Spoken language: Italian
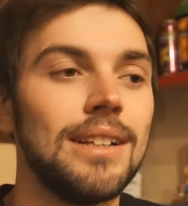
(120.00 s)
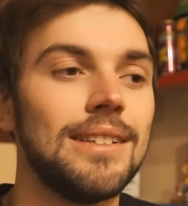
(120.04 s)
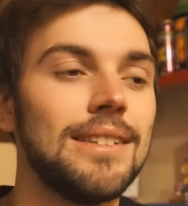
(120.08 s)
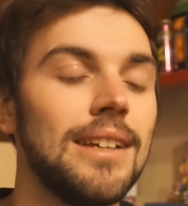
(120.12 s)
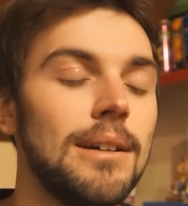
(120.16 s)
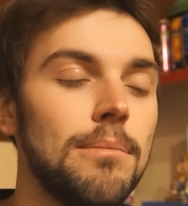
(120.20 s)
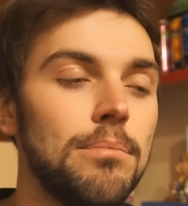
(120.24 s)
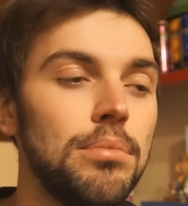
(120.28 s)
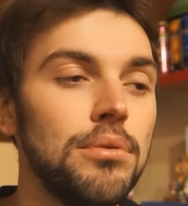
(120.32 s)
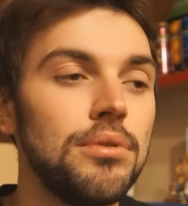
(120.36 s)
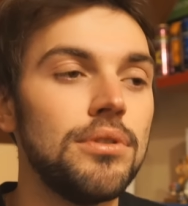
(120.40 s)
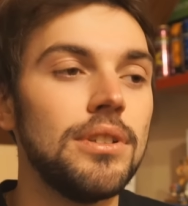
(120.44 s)
in
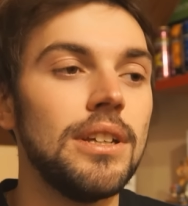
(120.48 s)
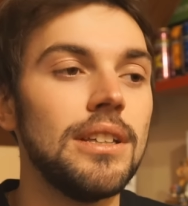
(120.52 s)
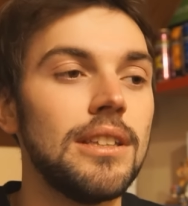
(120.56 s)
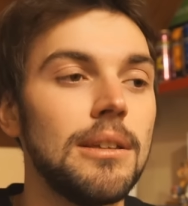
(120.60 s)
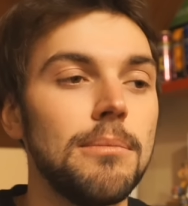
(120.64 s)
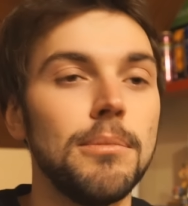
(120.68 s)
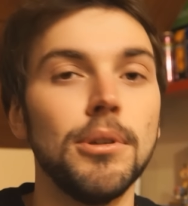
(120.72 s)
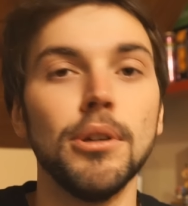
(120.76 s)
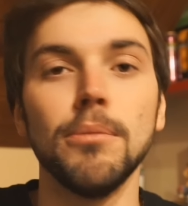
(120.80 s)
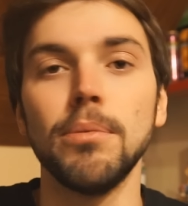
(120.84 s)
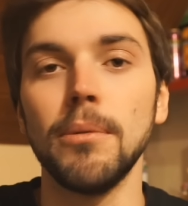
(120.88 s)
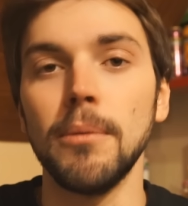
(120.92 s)
realtà più
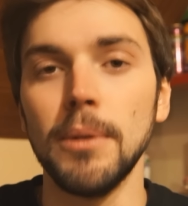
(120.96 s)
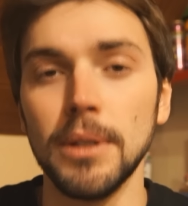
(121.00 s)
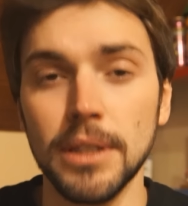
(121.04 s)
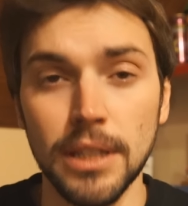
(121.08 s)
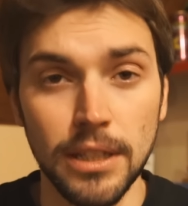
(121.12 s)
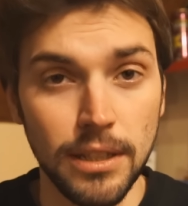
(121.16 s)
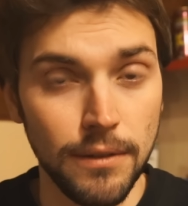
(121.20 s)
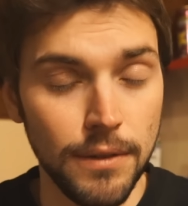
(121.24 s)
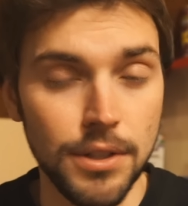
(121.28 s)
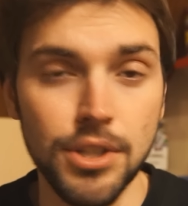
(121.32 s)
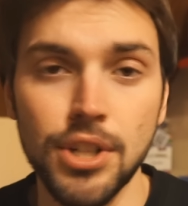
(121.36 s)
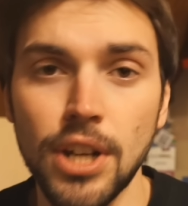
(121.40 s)
siete, meno
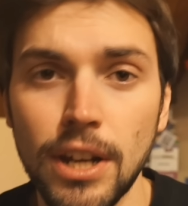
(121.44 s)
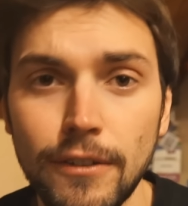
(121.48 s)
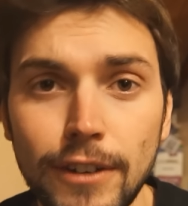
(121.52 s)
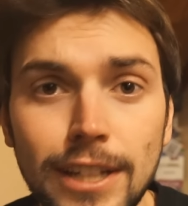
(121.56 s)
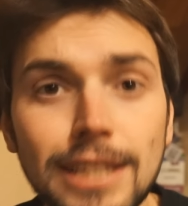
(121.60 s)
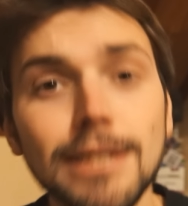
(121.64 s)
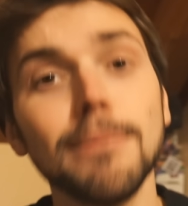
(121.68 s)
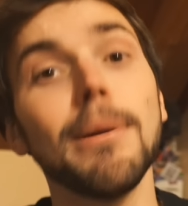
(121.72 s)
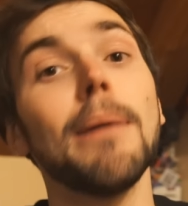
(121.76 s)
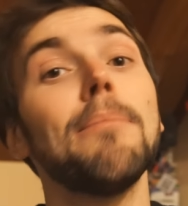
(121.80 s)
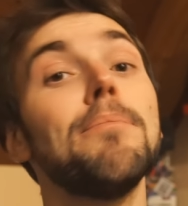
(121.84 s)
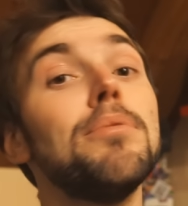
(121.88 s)
probabilità di vincere
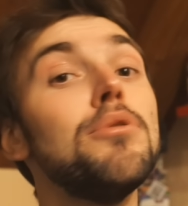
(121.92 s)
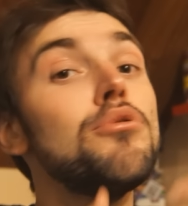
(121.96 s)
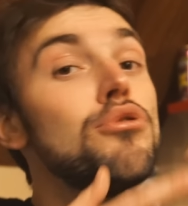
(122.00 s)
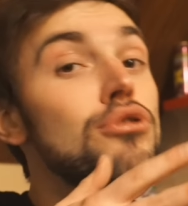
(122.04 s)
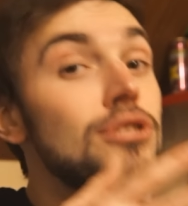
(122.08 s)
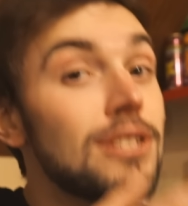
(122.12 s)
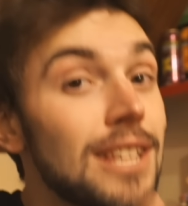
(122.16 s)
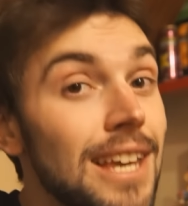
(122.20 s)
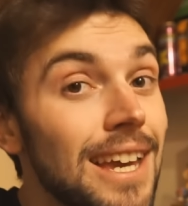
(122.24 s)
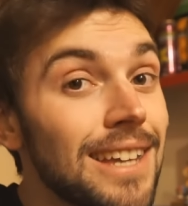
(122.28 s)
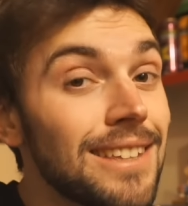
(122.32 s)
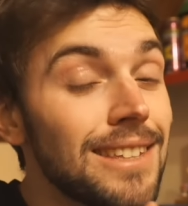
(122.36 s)
avete, ma più
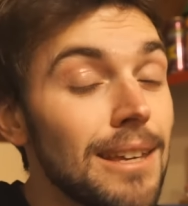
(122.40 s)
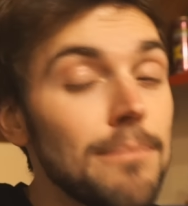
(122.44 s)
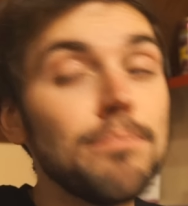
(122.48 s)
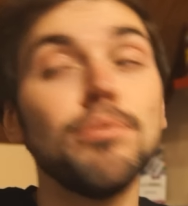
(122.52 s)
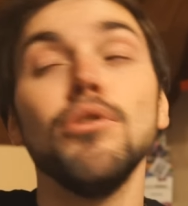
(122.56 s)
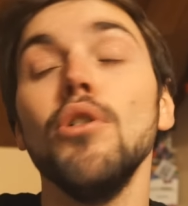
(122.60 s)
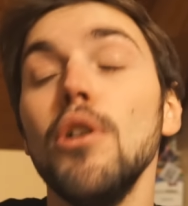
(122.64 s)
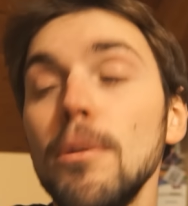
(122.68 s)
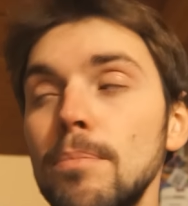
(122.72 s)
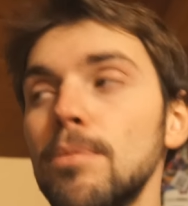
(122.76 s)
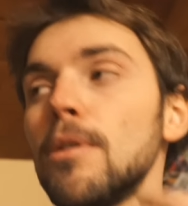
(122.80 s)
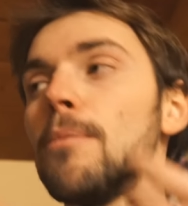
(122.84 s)
siete,
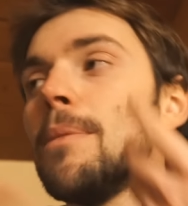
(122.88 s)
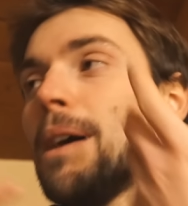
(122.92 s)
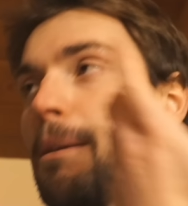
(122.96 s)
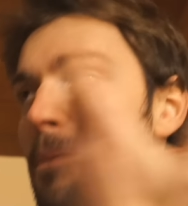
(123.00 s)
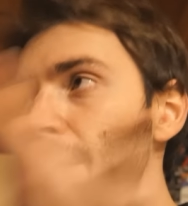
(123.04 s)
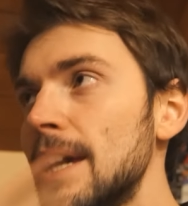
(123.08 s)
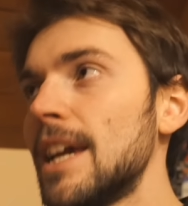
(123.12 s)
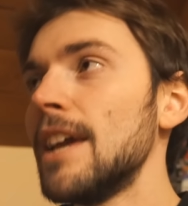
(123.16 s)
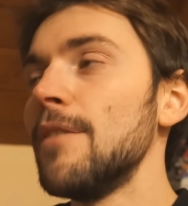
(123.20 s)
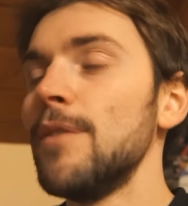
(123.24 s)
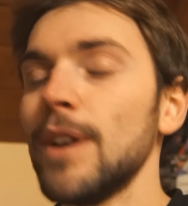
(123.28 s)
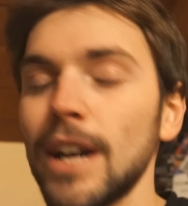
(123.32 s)
più è
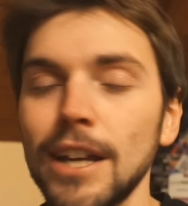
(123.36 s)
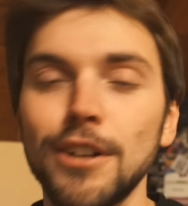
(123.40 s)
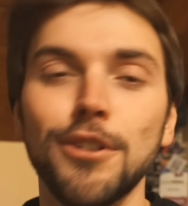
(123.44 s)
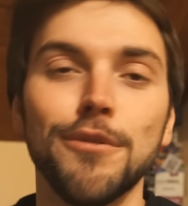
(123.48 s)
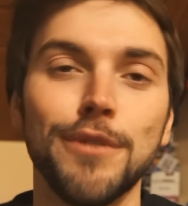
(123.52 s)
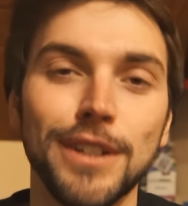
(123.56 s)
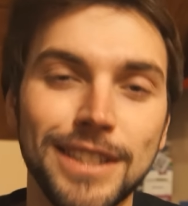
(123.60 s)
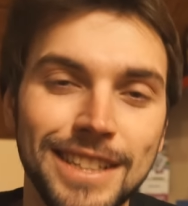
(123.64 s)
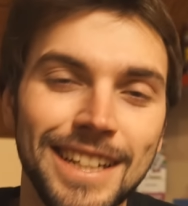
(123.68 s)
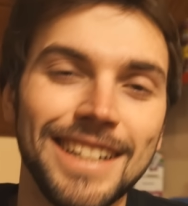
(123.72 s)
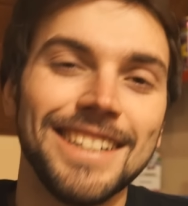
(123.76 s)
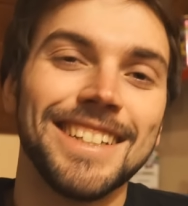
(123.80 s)
probabile che
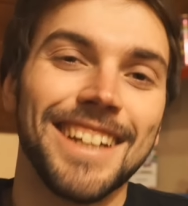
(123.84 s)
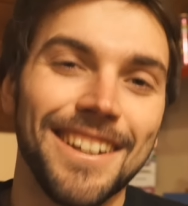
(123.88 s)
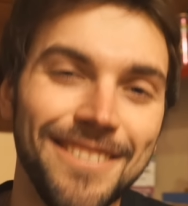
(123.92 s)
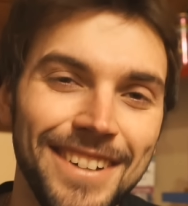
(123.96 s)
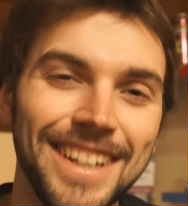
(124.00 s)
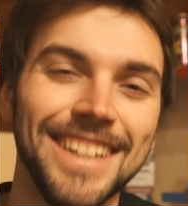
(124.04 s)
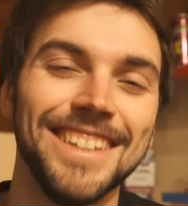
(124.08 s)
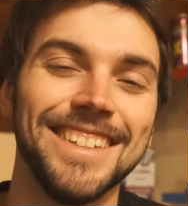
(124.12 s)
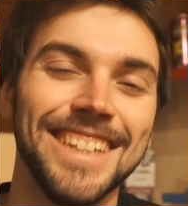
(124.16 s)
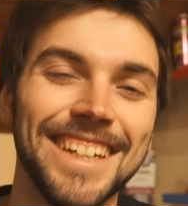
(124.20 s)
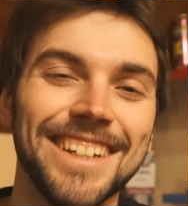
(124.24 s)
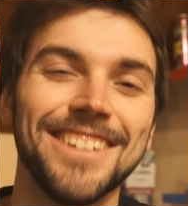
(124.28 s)
verranno fatti altri
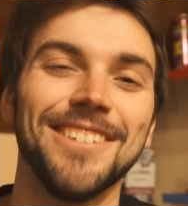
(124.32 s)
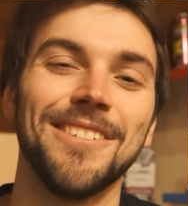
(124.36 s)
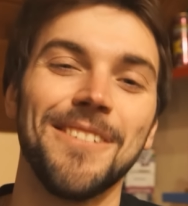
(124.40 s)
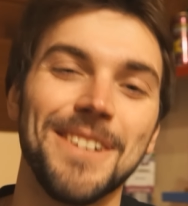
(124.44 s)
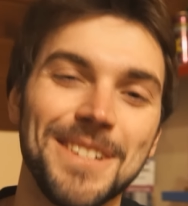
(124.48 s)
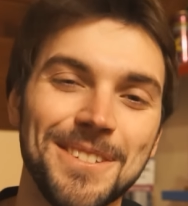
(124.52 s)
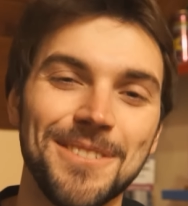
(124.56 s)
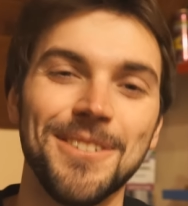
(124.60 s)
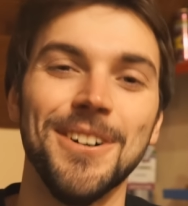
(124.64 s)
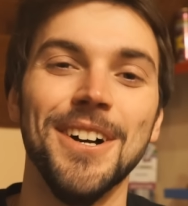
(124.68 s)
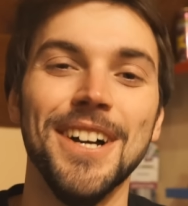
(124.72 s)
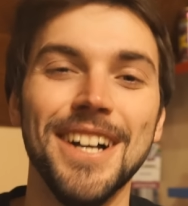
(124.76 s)
eventi. Ecco,
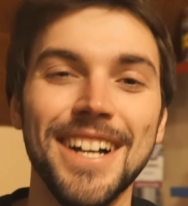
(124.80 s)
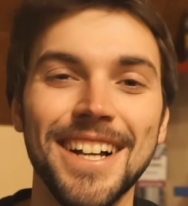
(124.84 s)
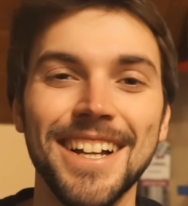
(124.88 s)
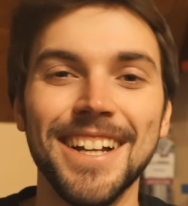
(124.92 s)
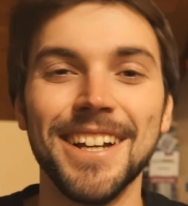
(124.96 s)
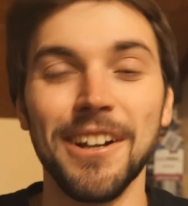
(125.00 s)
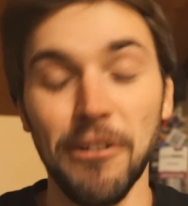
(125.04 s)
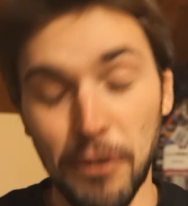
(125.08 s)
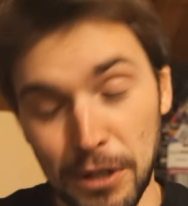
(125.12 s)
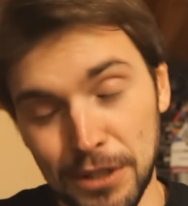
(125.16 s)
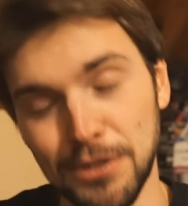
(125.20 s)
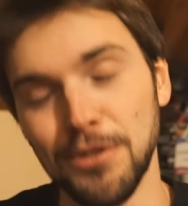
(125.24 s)
questo,
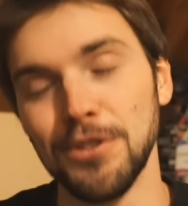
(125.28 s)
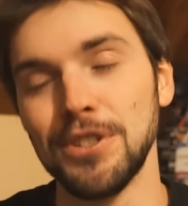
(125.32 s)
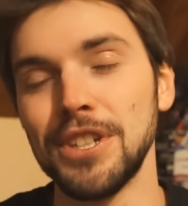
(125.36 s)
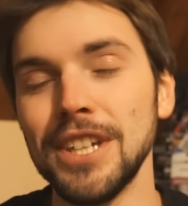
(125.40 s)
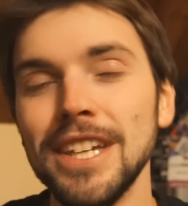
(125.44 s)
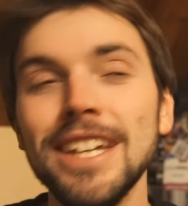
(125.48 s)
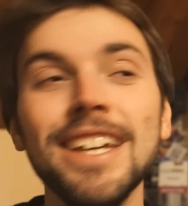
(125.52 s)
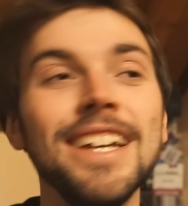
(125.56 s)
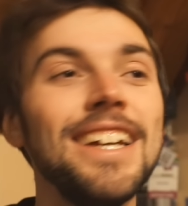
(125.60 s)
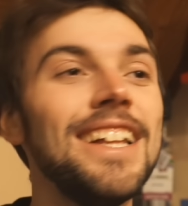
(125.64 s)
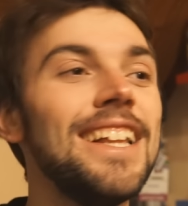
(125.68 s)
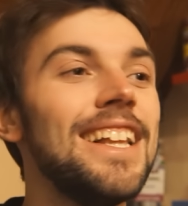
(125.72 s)
questo
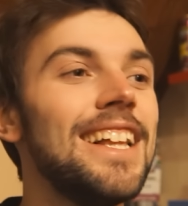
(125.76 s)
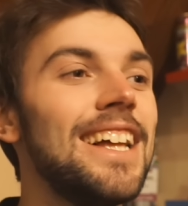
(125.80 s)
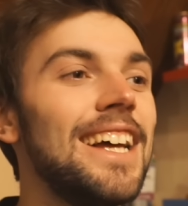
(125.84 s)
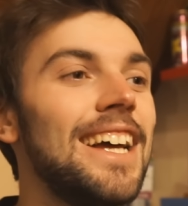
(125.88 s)
sì.